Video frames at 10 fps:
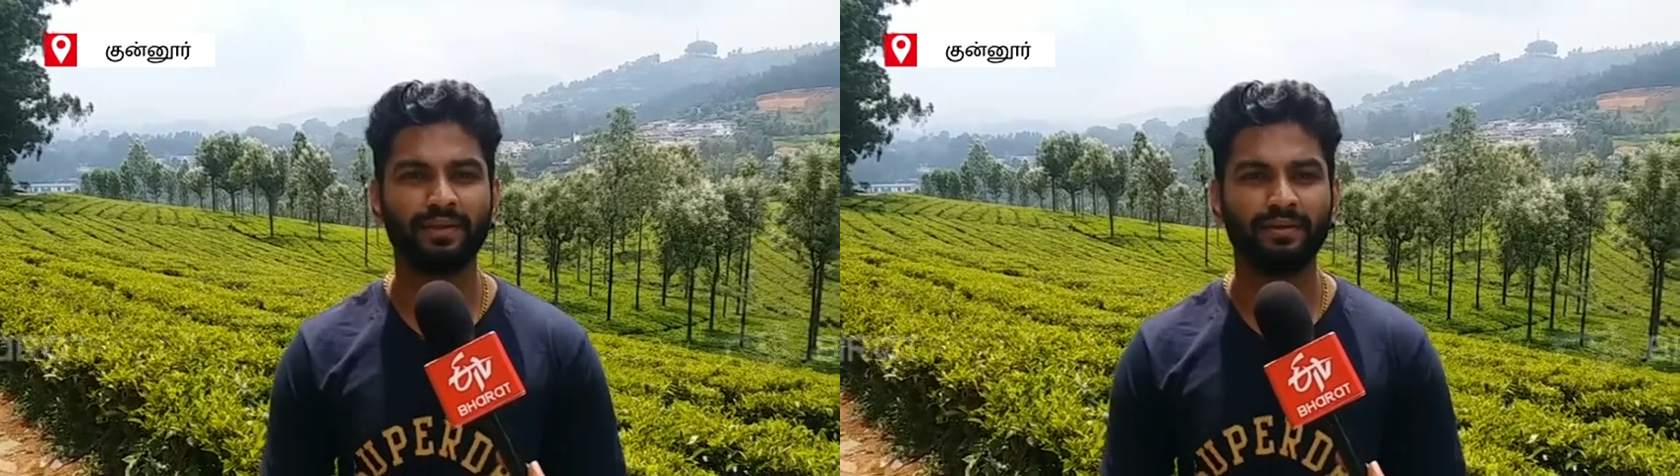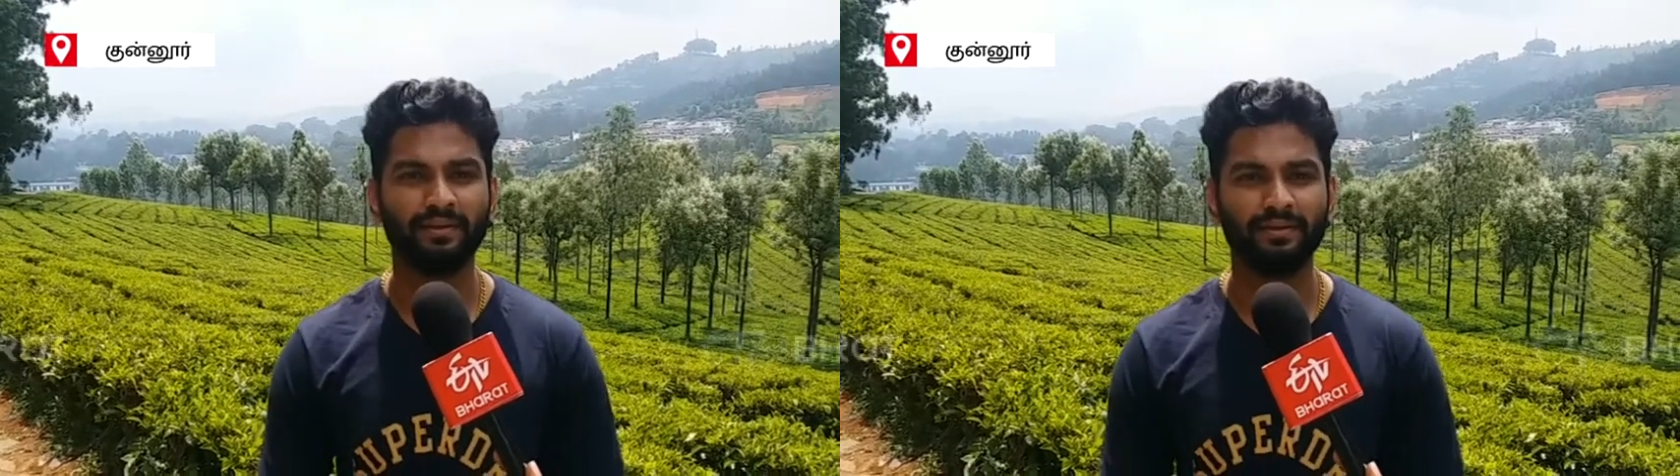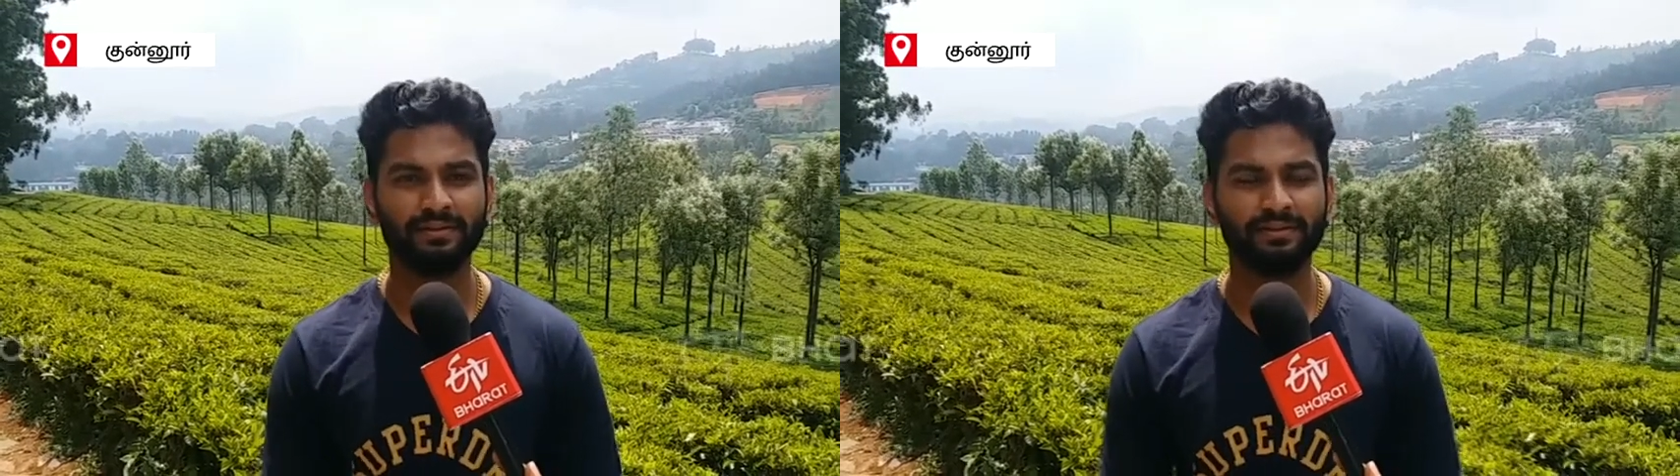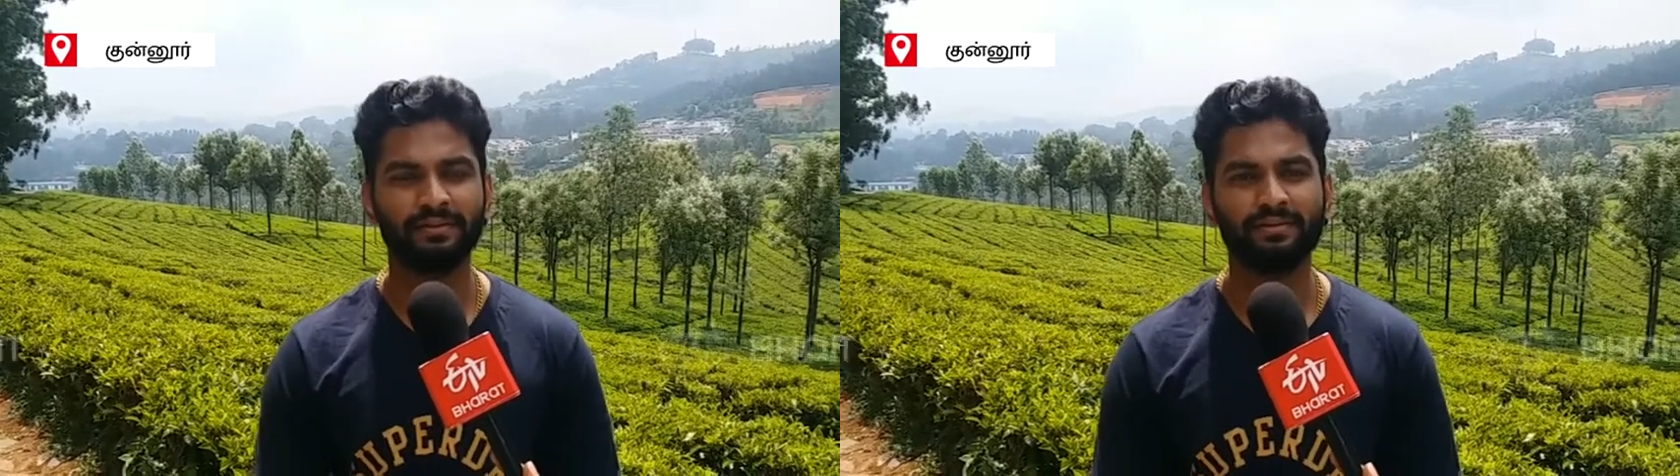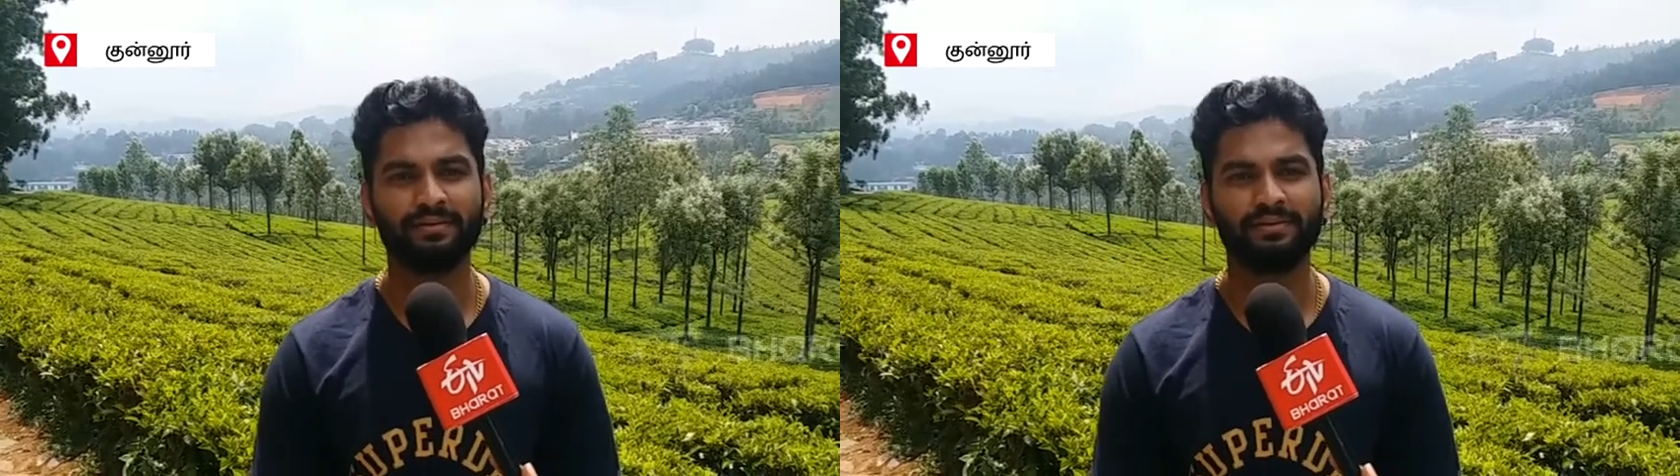பார்த்திங்கன்னா இந்த
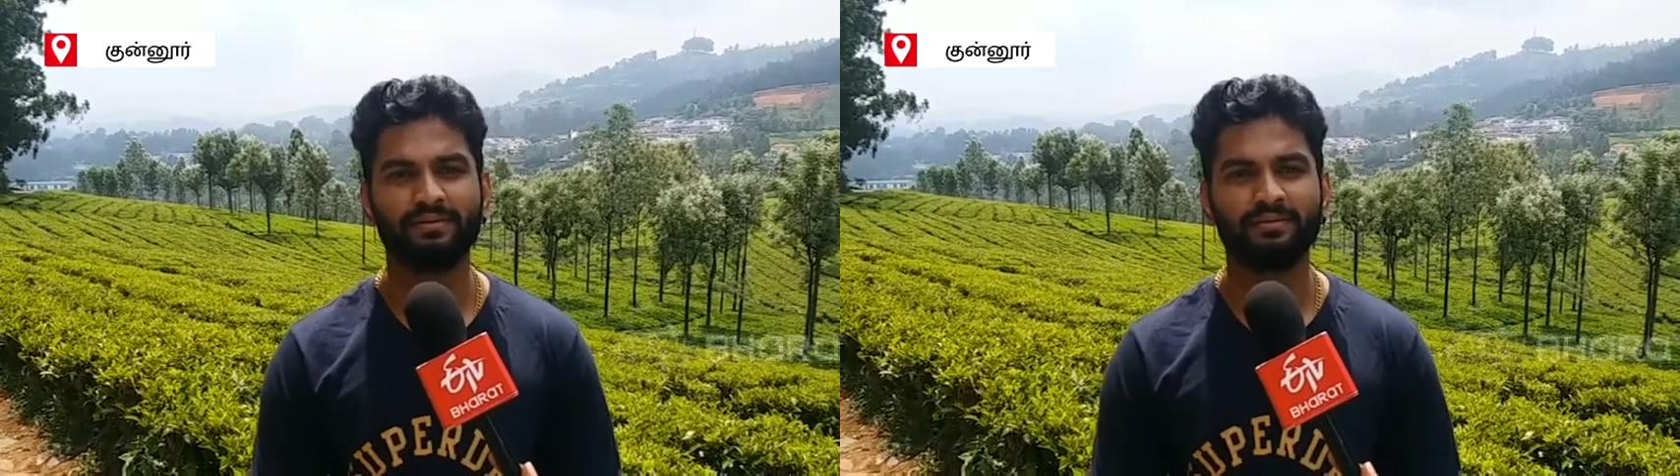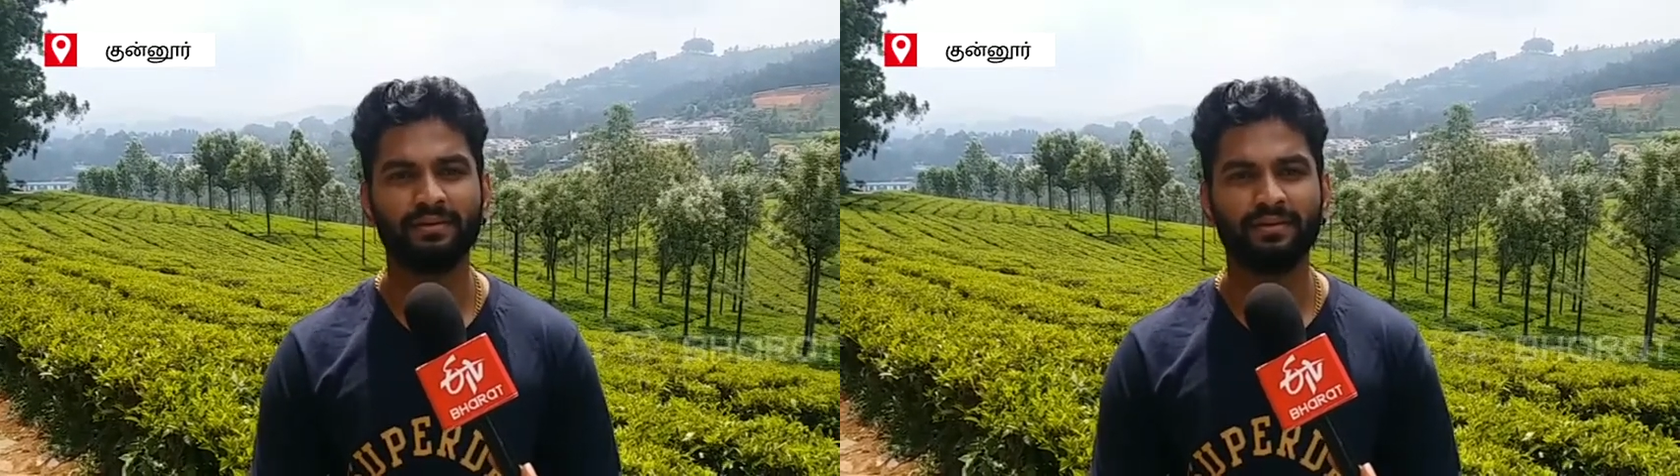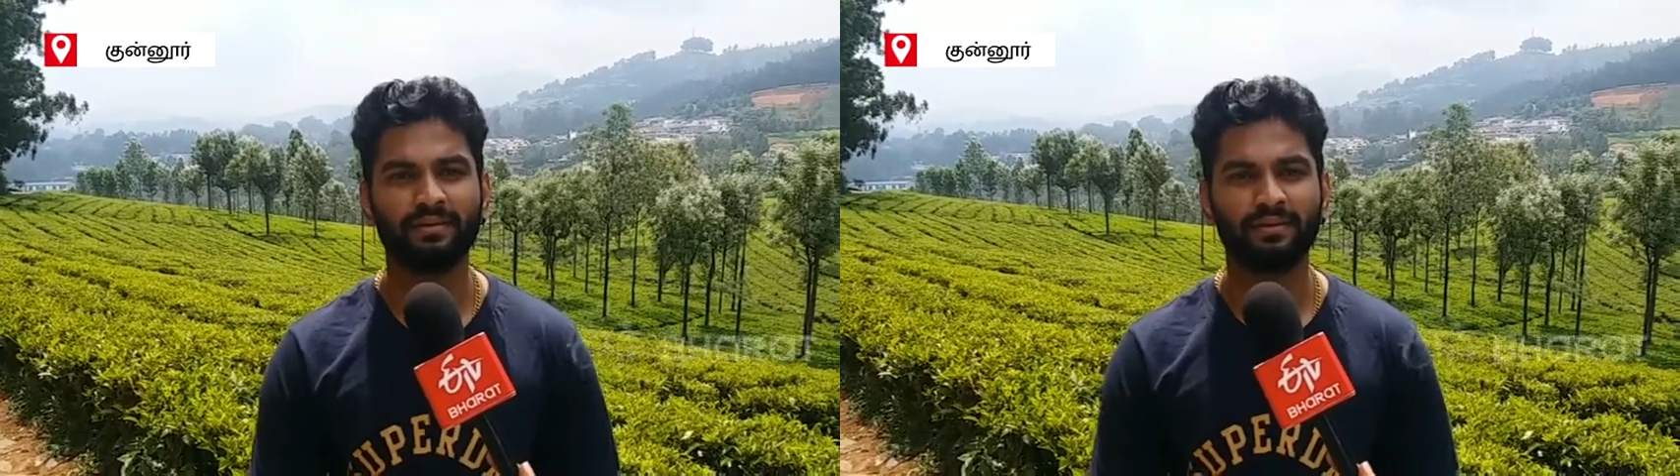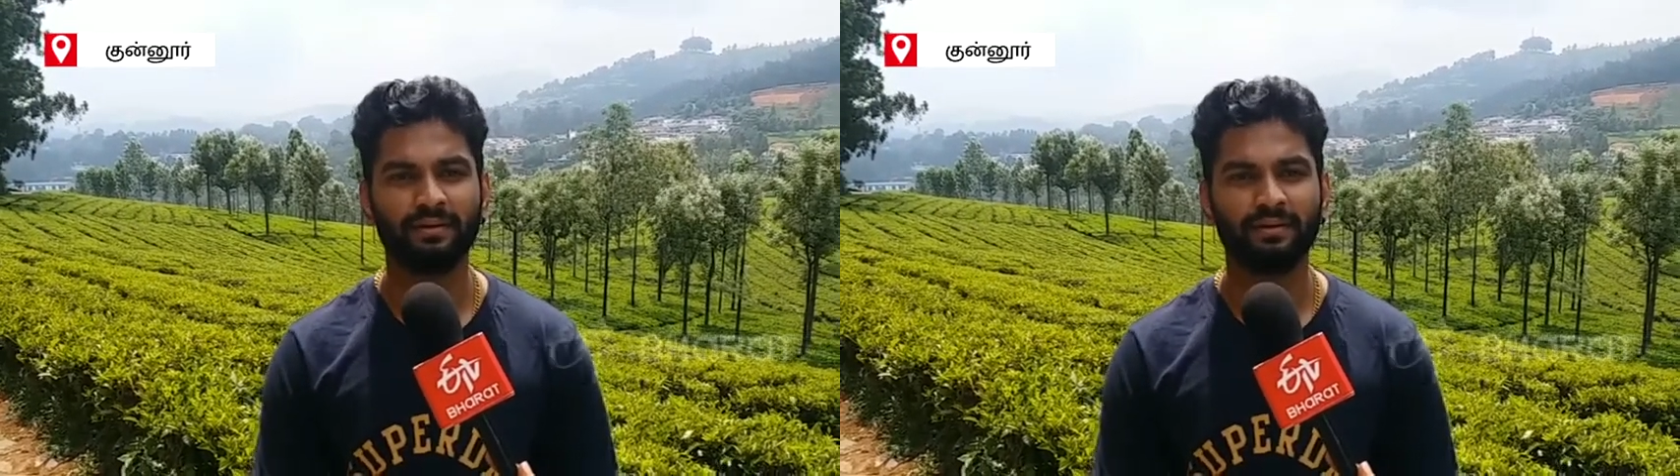சிக்ஸ்டீன்த் ஆக்ஷன் வந்து